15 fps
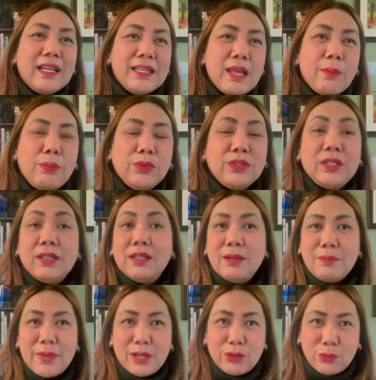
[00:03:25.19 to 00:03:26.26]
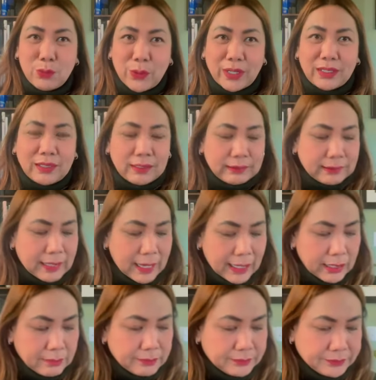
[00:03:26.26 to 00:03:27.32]
kaya po talaga merong waiting
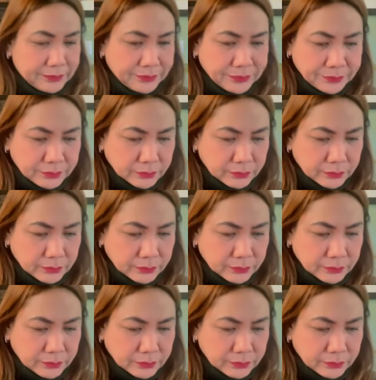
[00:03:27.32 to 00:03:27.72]
time.